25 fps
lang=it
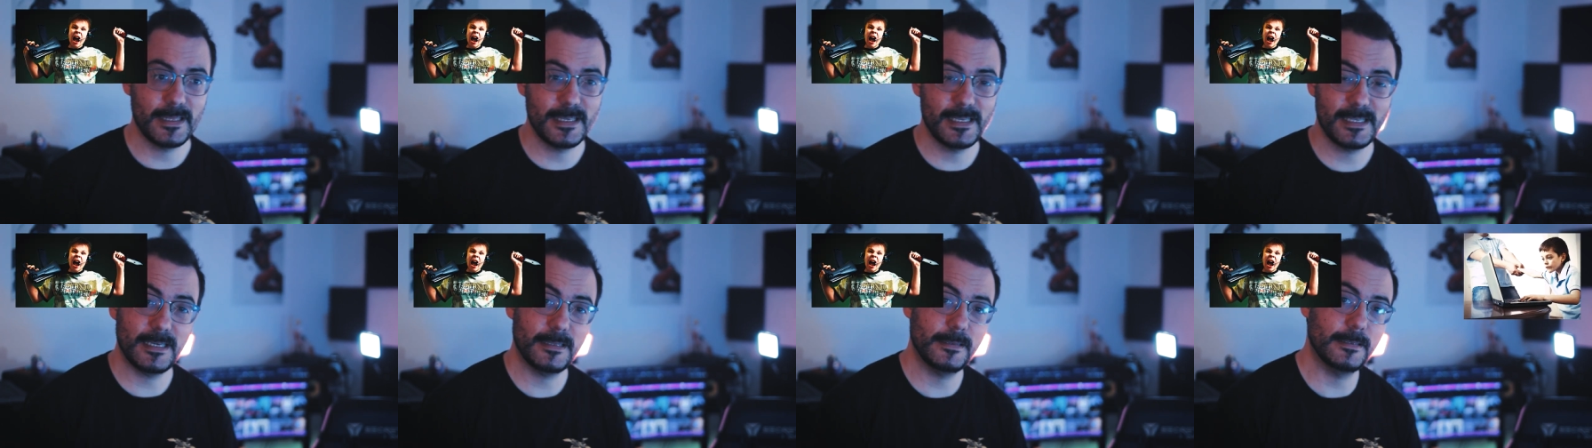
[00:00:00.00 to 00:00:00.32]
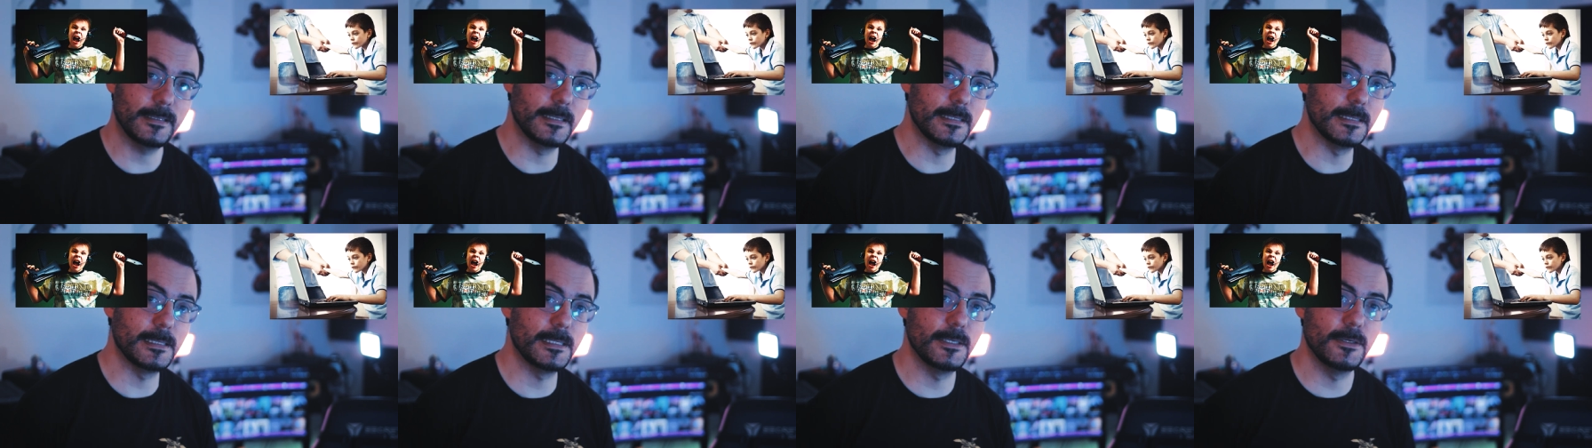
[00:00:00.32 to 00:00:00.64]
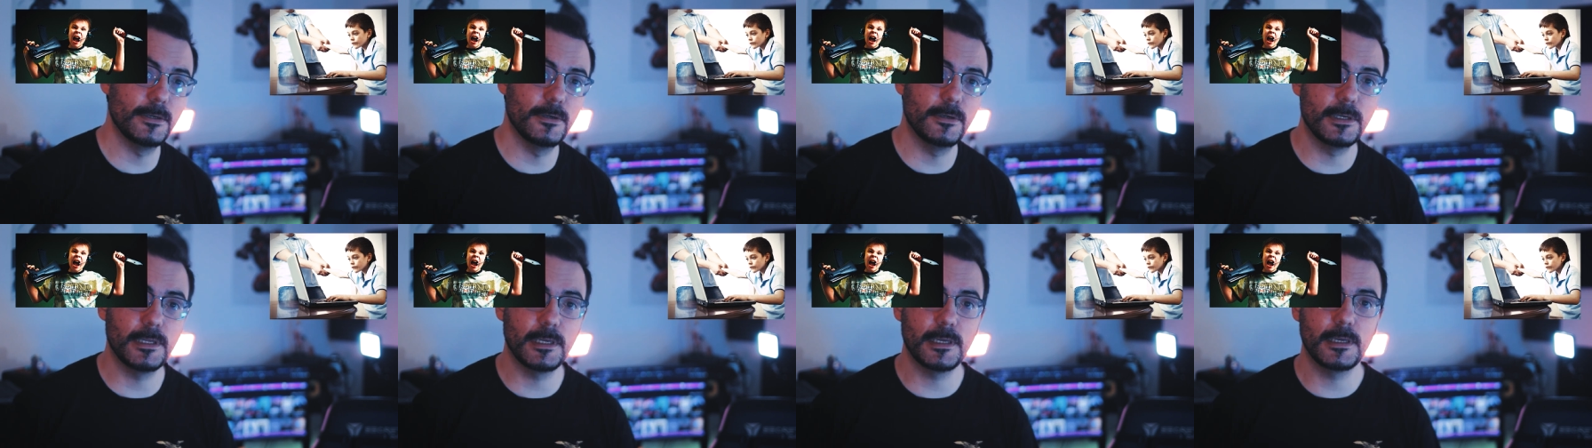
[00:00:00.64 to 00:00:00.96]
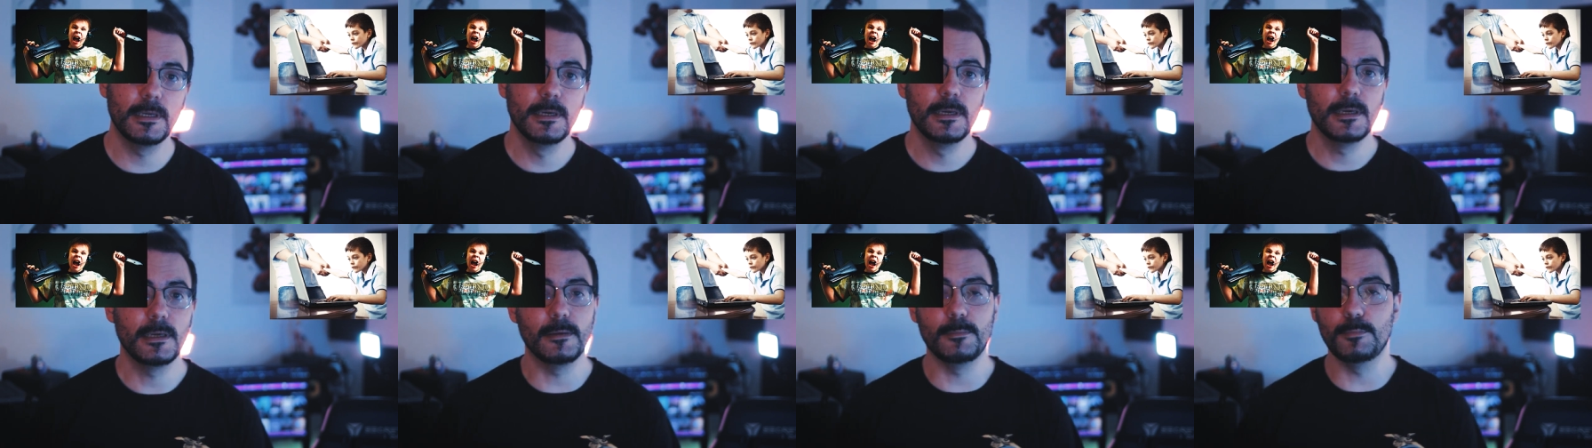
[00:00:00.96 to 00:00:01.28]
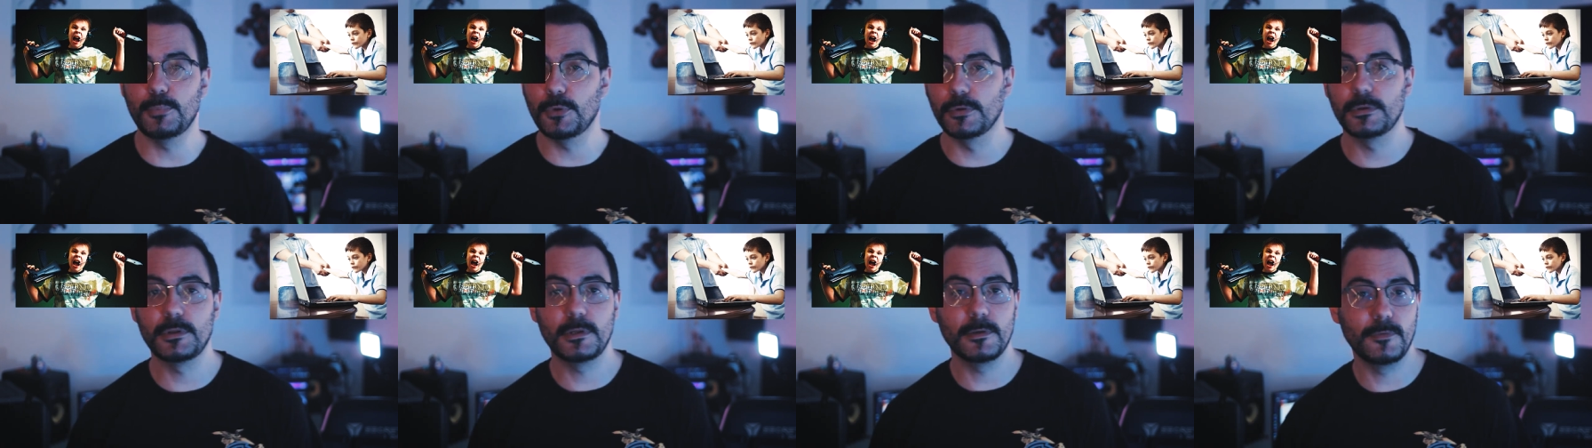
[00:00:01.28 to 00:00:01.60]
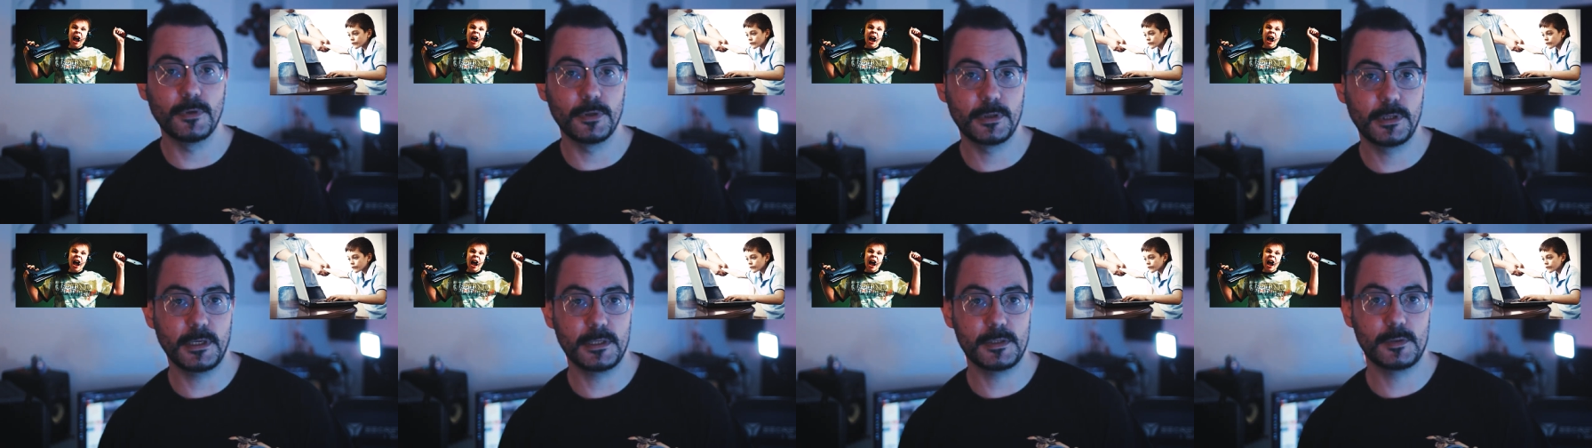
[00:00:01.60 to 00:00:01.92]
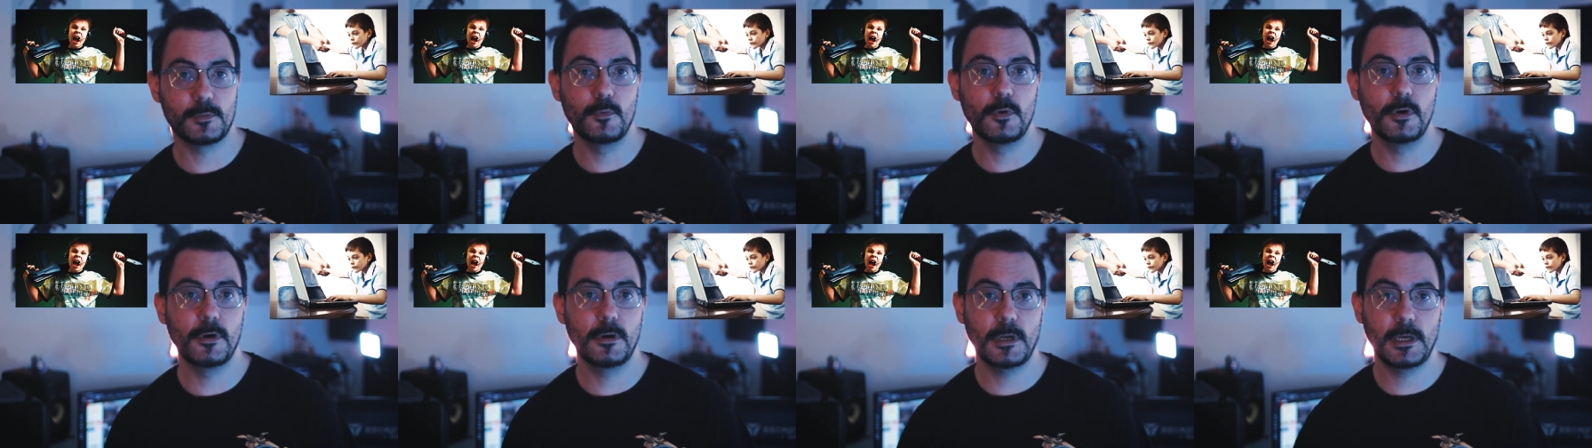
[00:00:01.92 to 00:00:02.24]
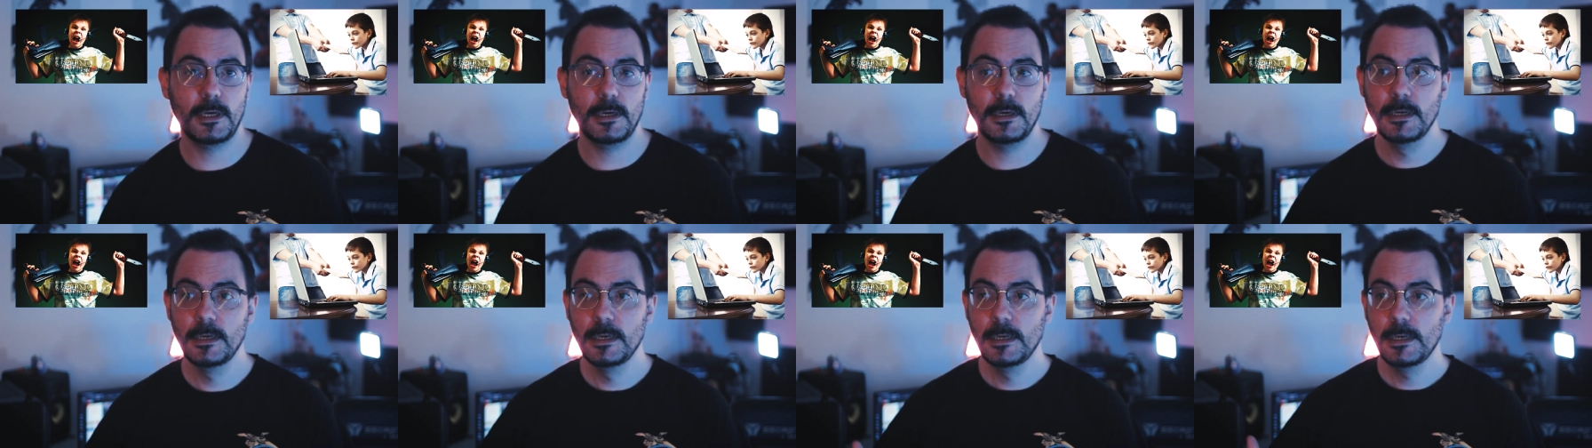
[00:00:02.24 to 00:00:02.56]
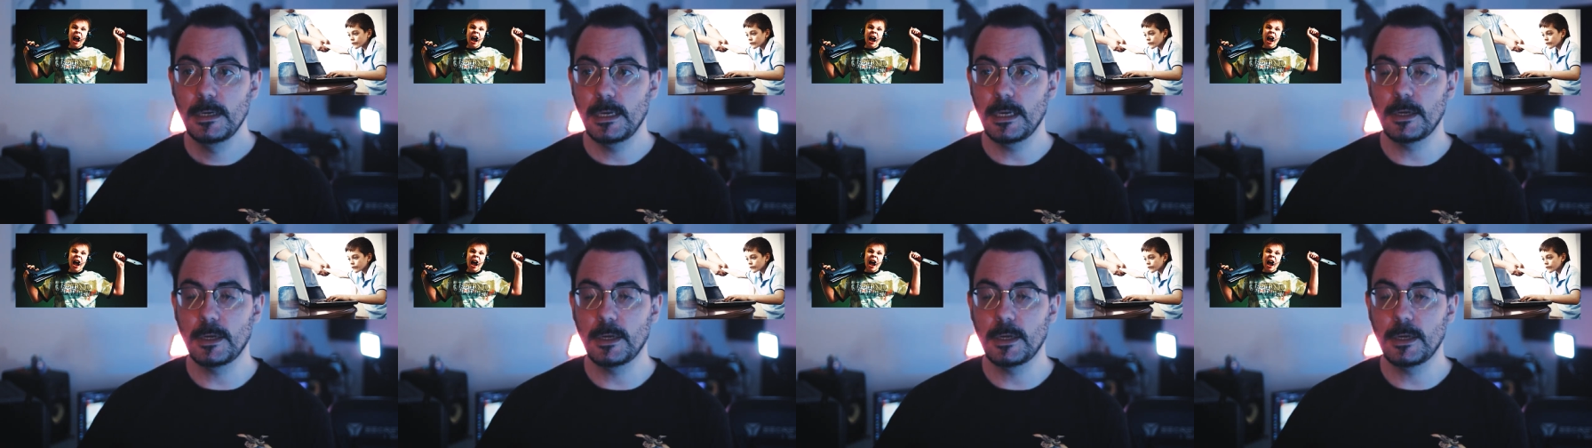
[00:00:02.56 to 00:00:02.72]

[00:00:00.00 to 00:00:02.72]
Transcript: disattenzione, i brutti voti a scuola,